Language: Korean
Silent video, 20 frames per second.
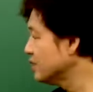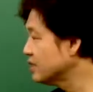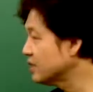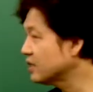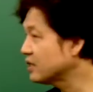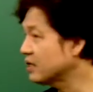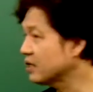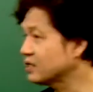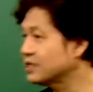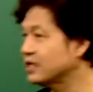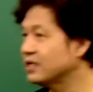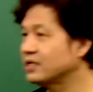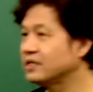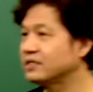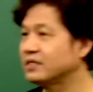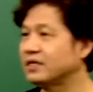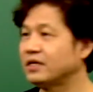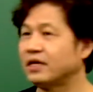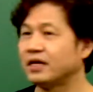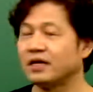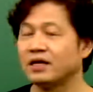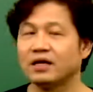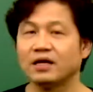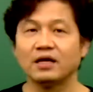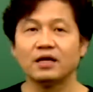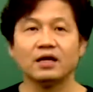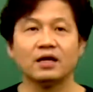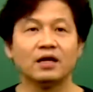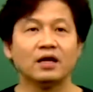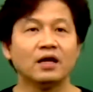식당 차리기 전에
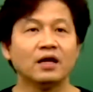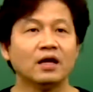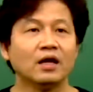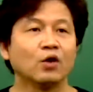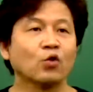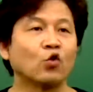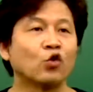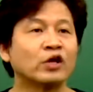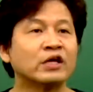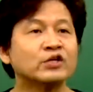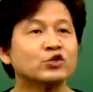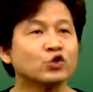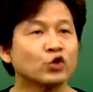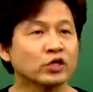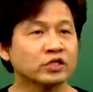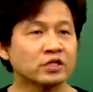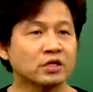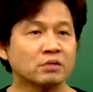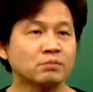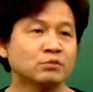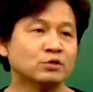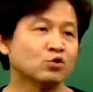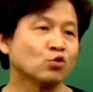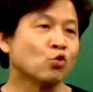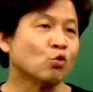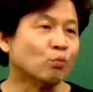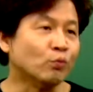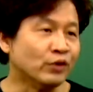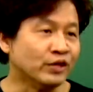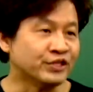공인중개사를 먼저
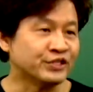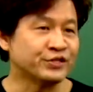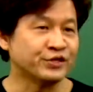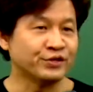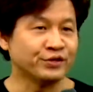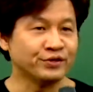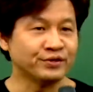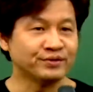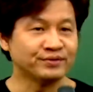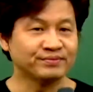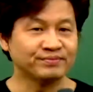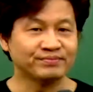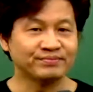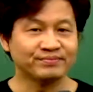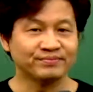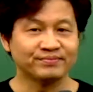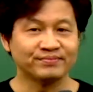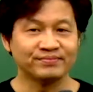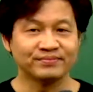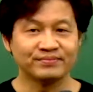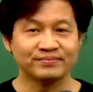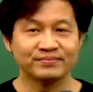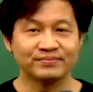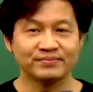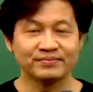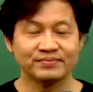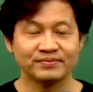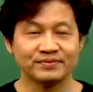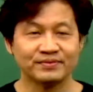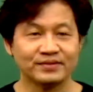공부했어요. 음.
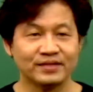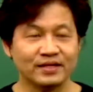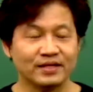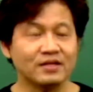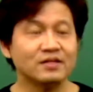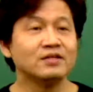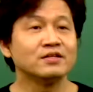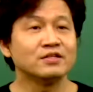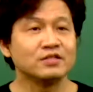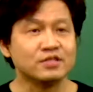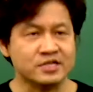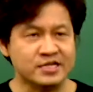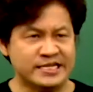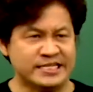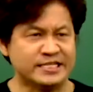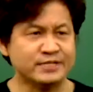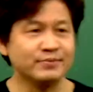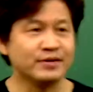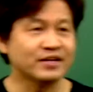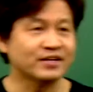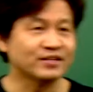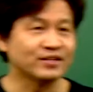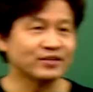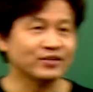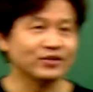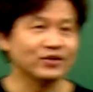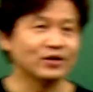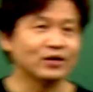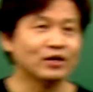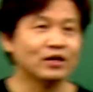네, 1년 열심히
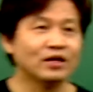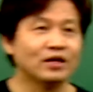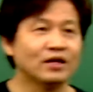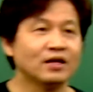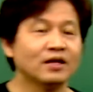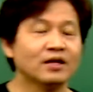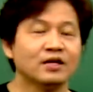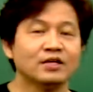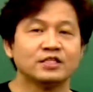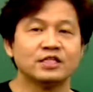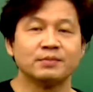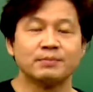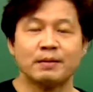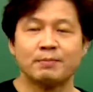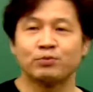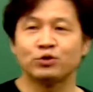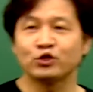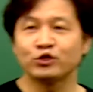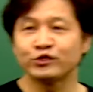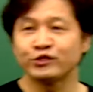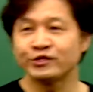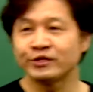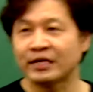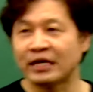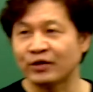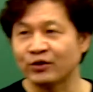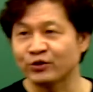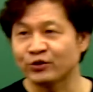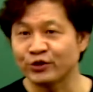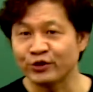했거든요. 시험에
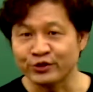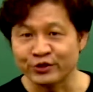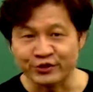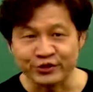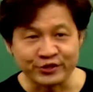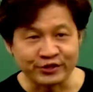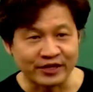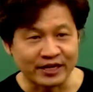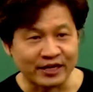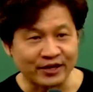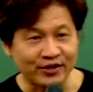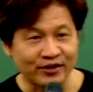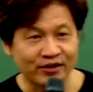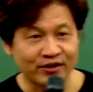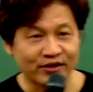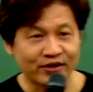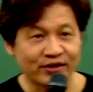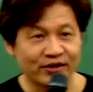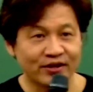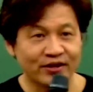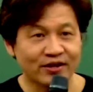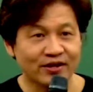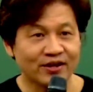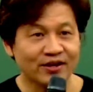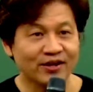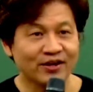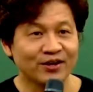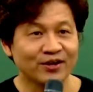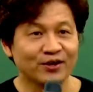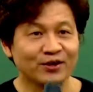붙었을까요? 떨어졌을까요?
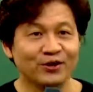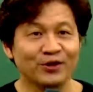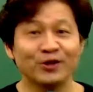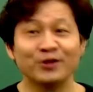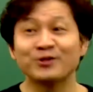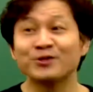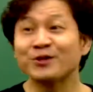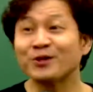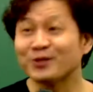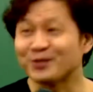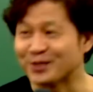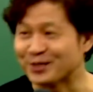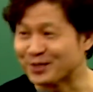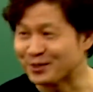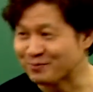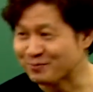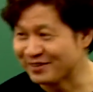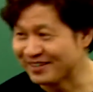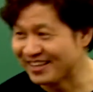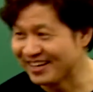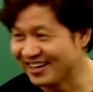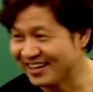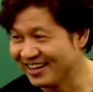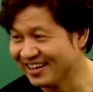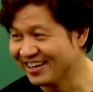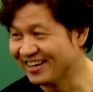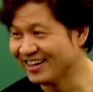예, 떨어졌습니다.